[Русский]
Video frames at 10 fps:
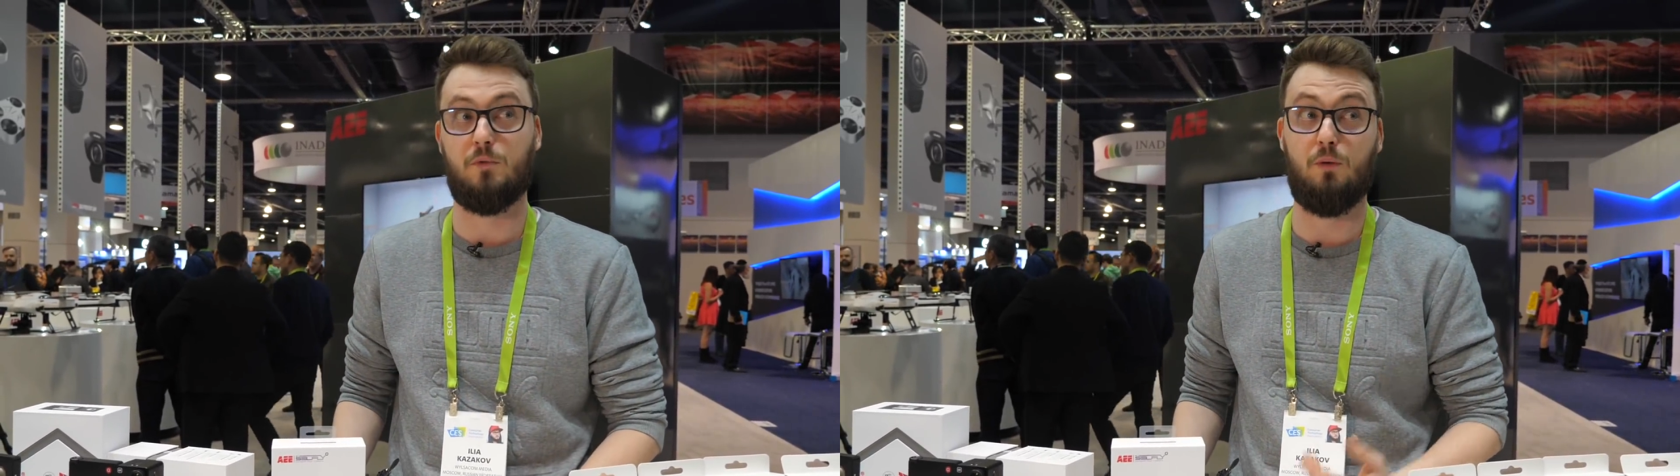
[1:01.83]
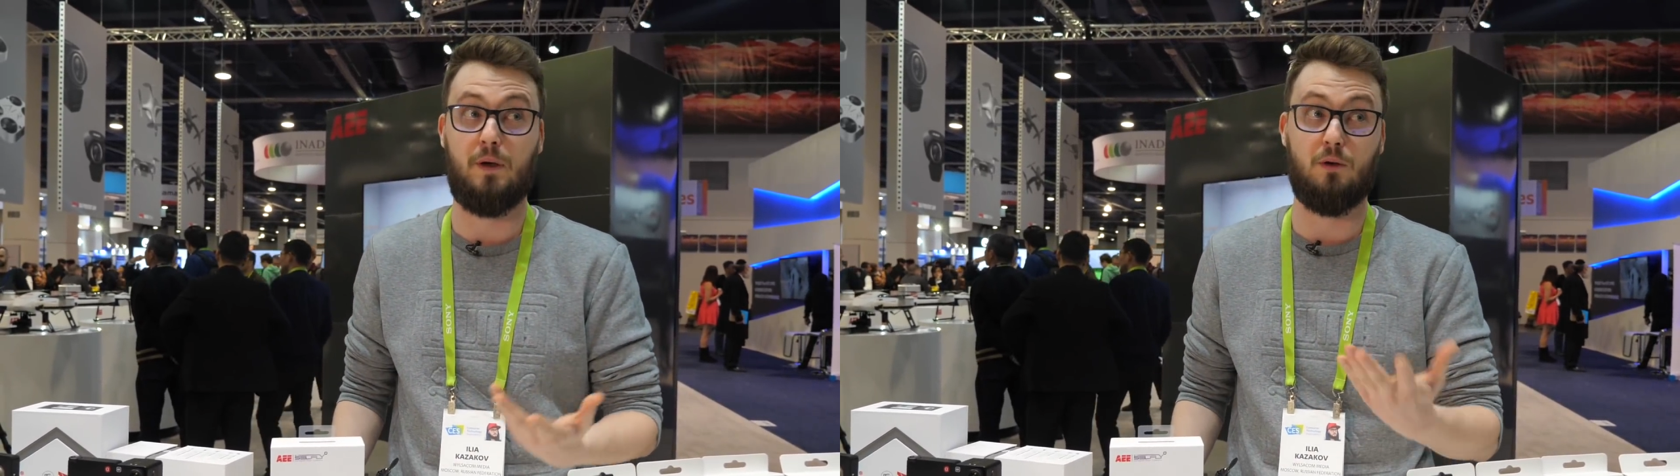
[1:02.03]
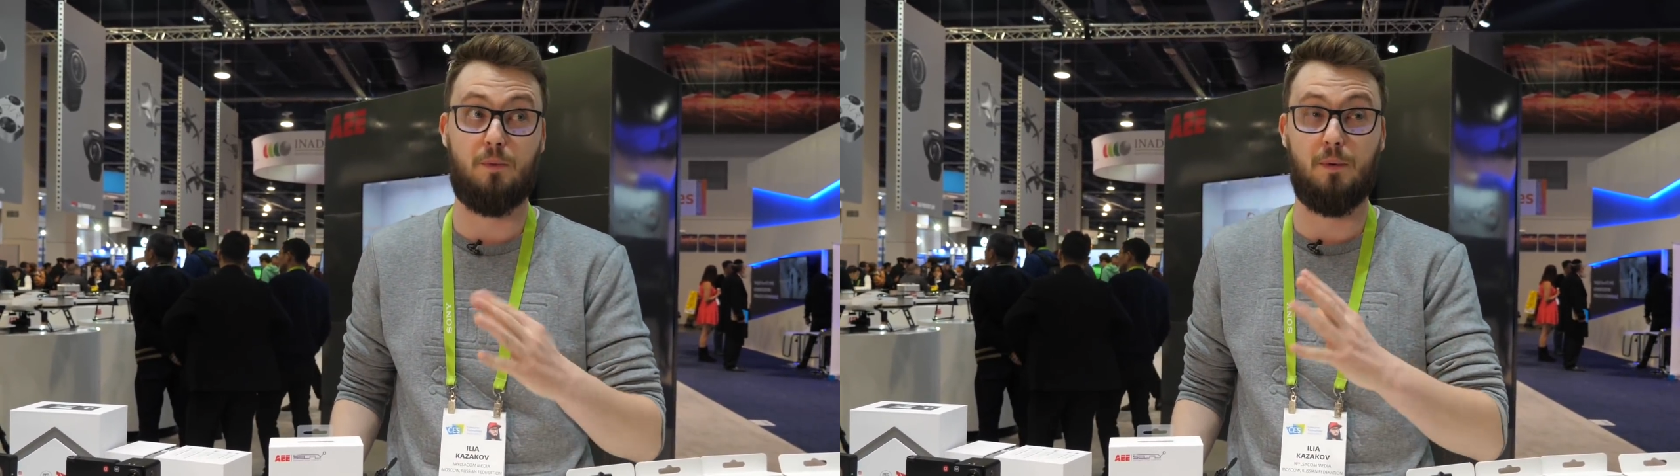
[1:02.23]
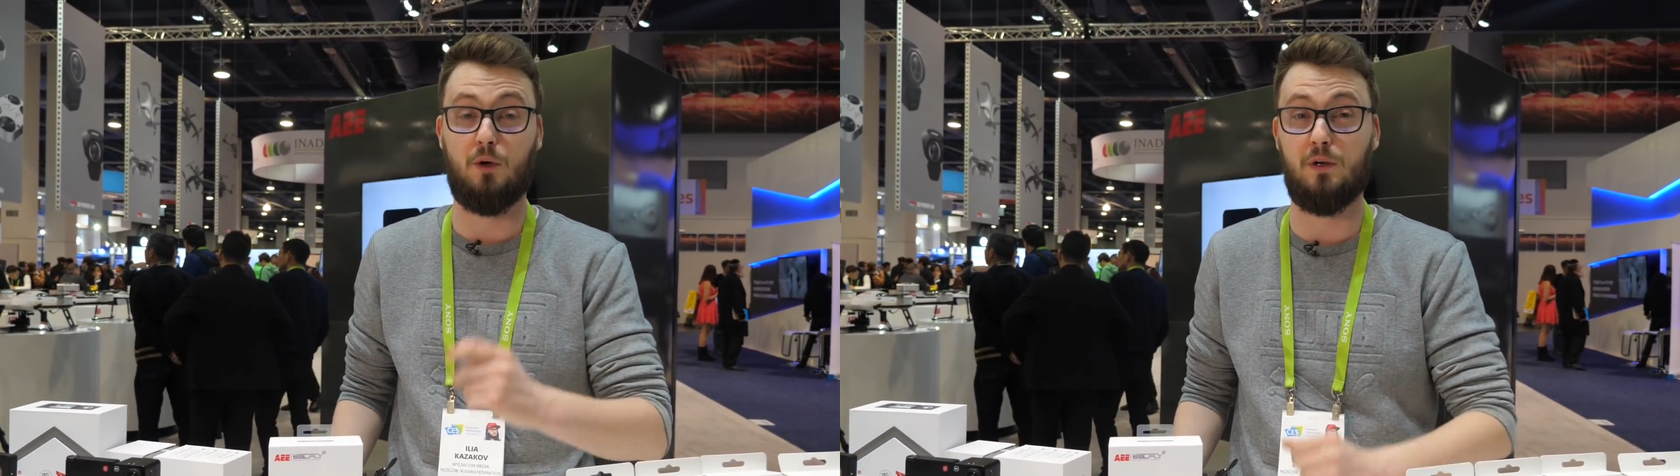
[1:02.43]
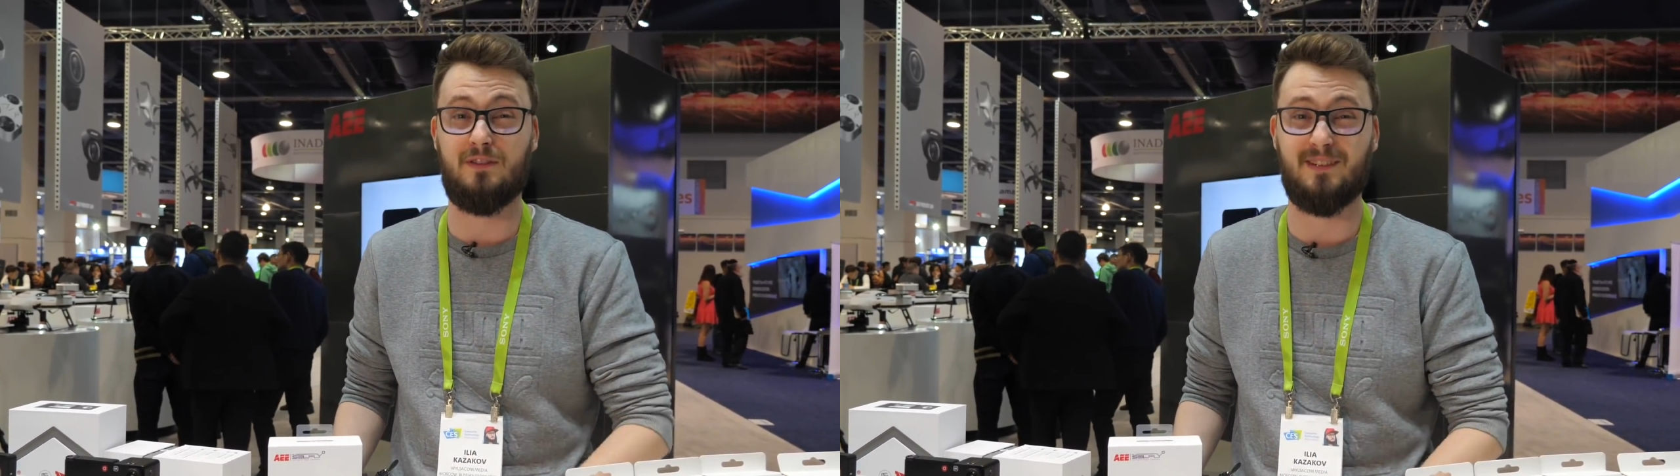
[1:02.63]
Ну, потом
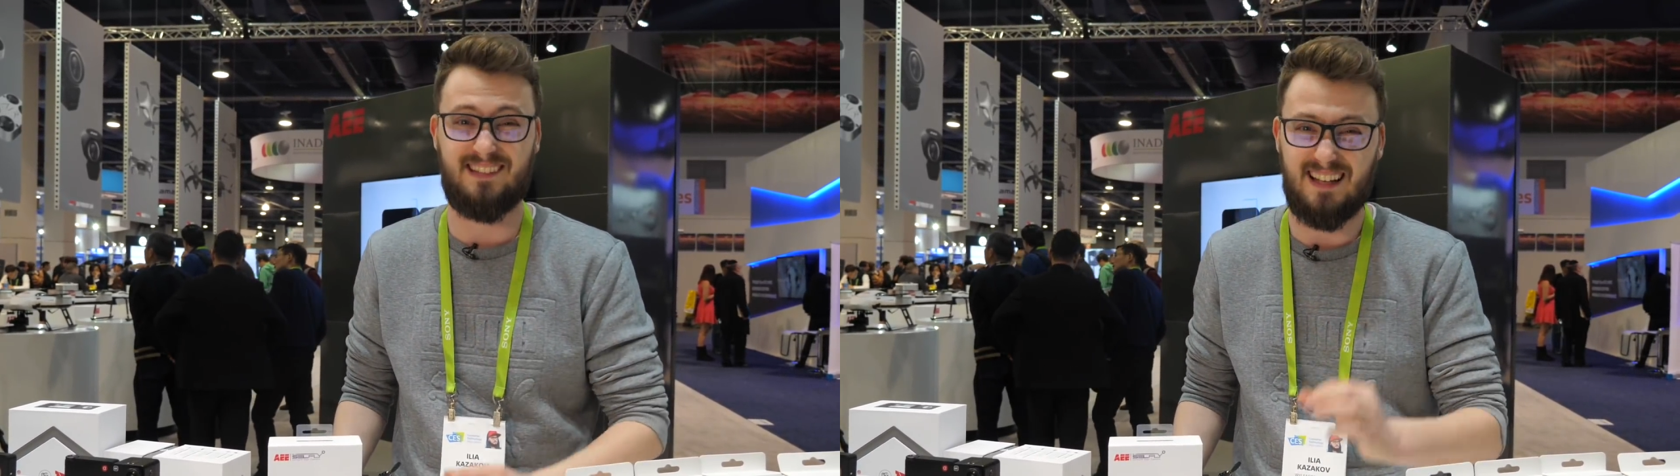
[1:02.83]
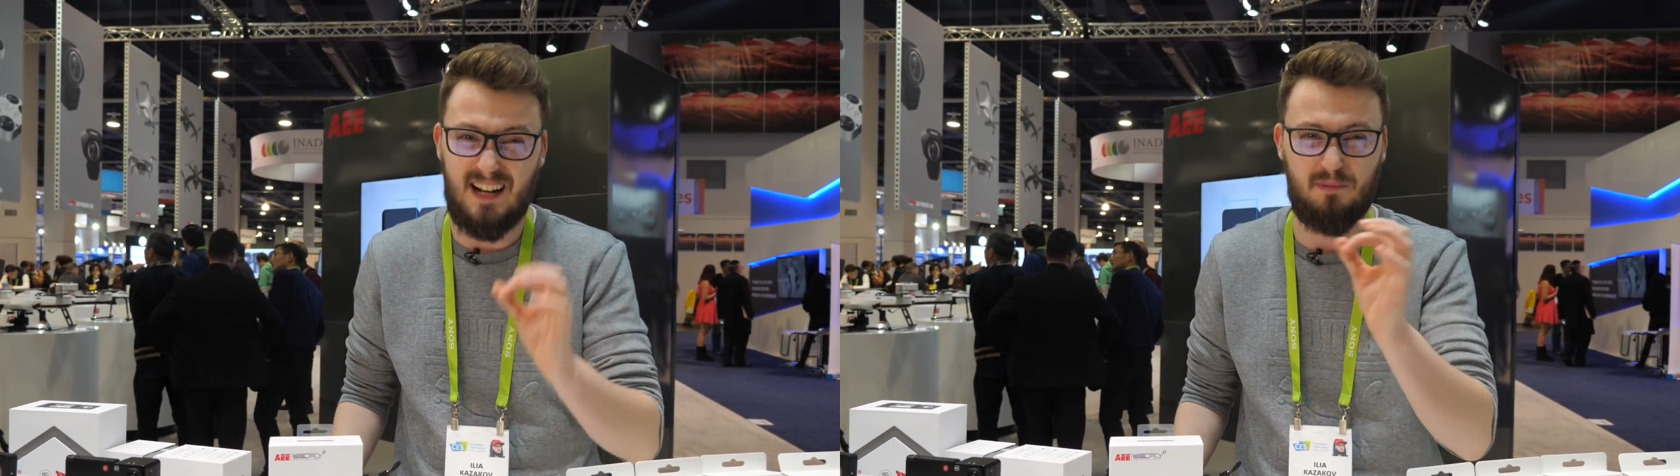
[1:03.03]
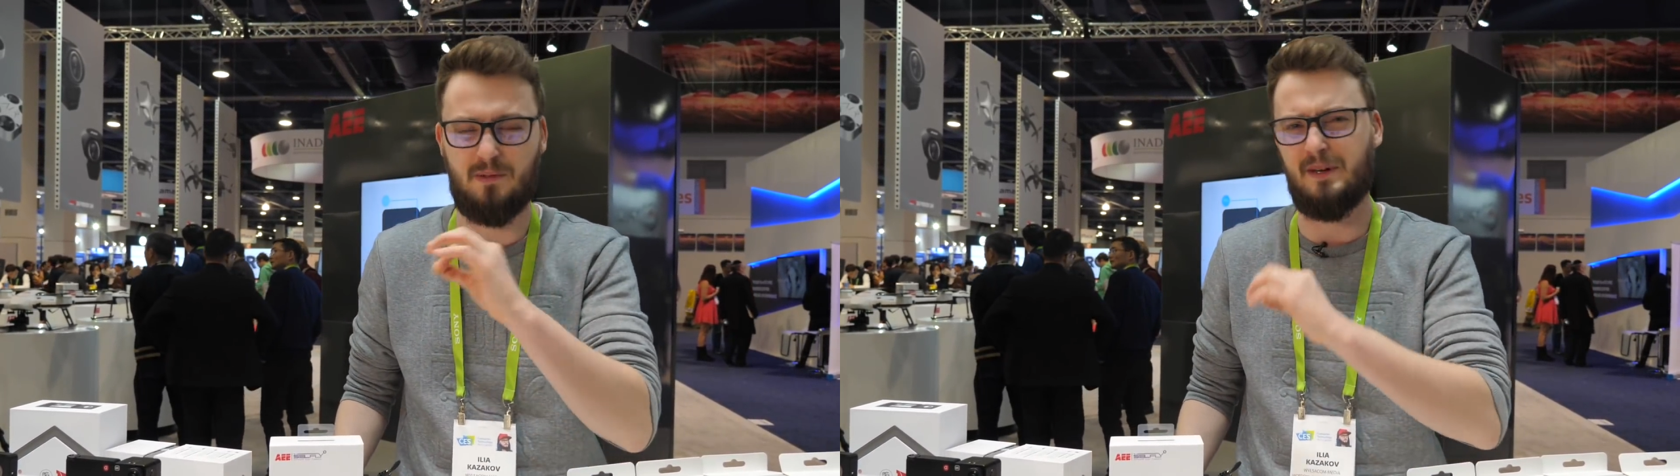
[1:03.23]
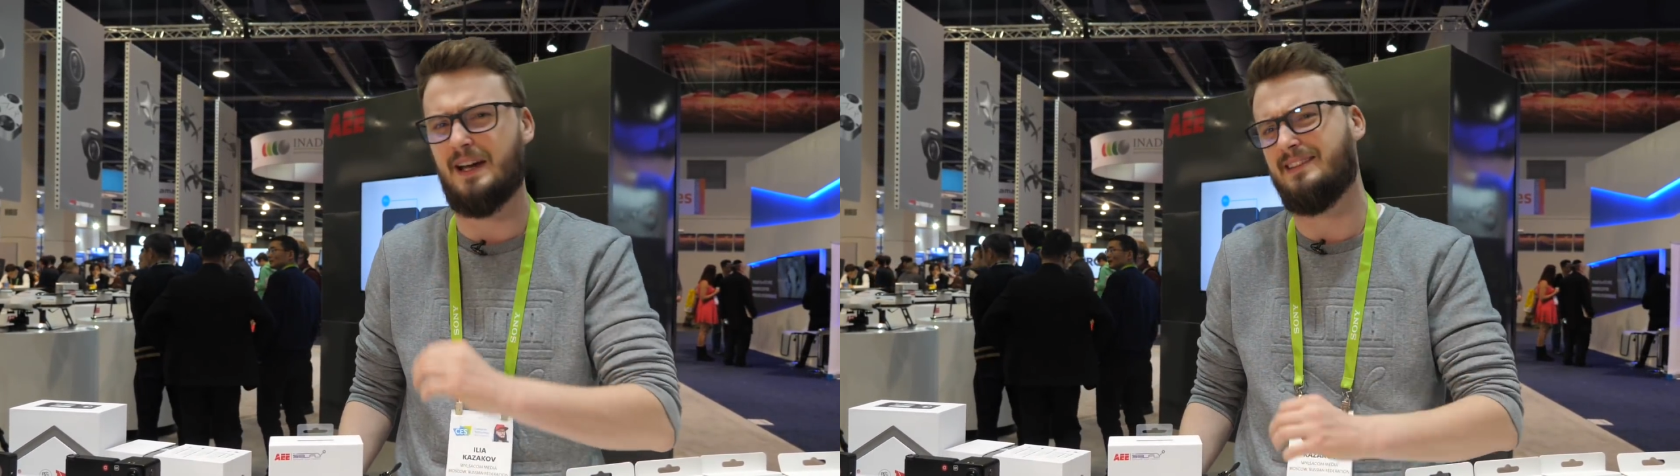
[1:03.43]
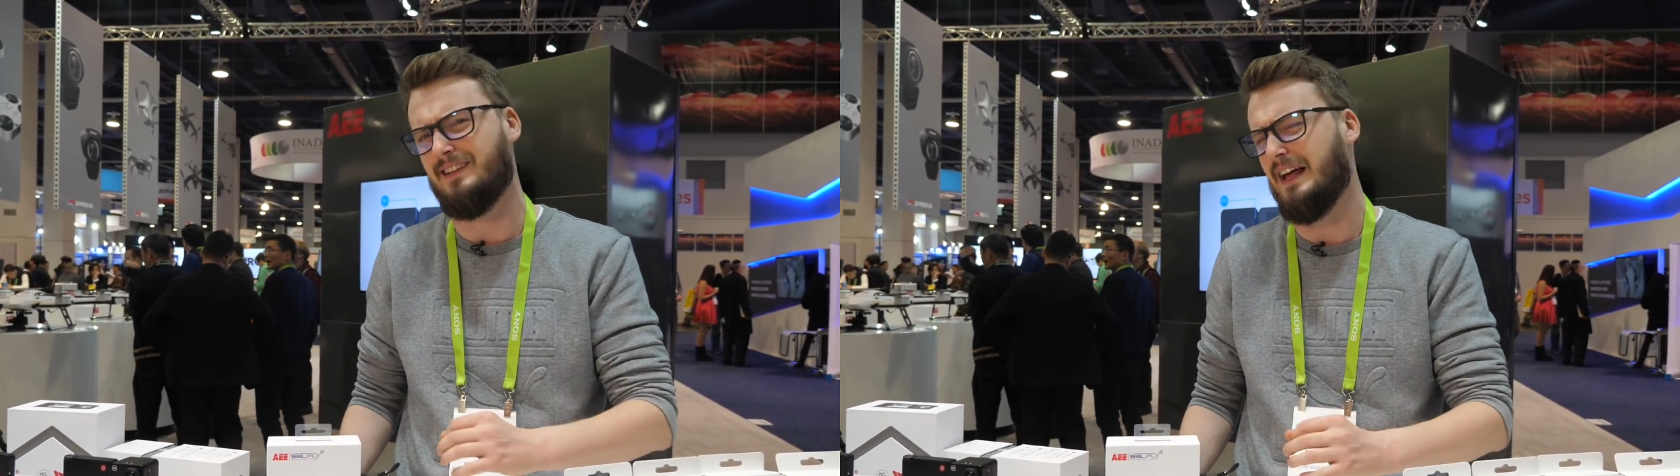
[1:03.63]
публикуйте в Инстаграм, собирайте